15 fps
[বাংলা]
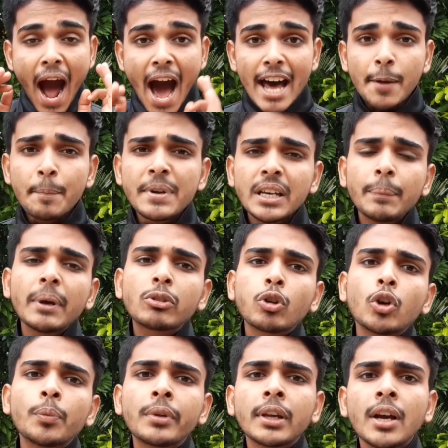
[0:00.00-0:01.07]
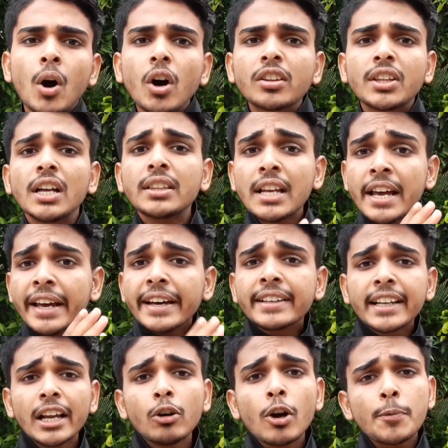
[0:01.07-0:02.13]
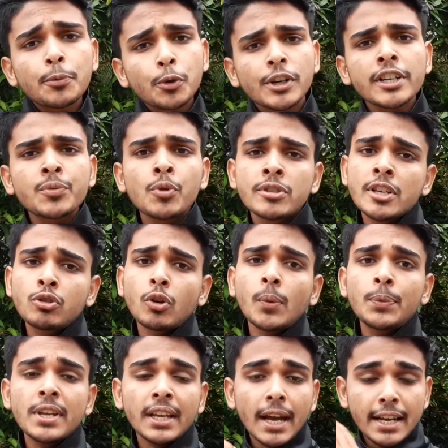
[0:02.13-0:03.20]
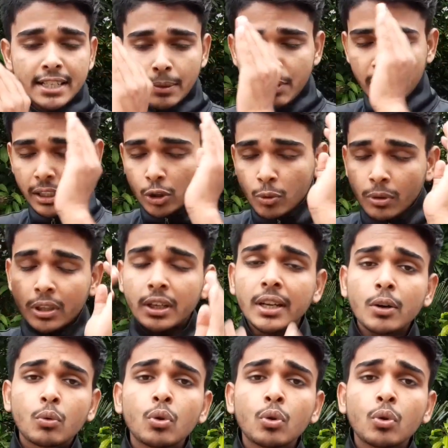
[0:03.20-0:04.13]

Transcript: আরপিএফ এর তরফ থেকে অর্থাৎ রেলওয়ে প্রোটেক্ট ফোর্সের তরফ থেকে আজ আমি একটা তোমাদেরকে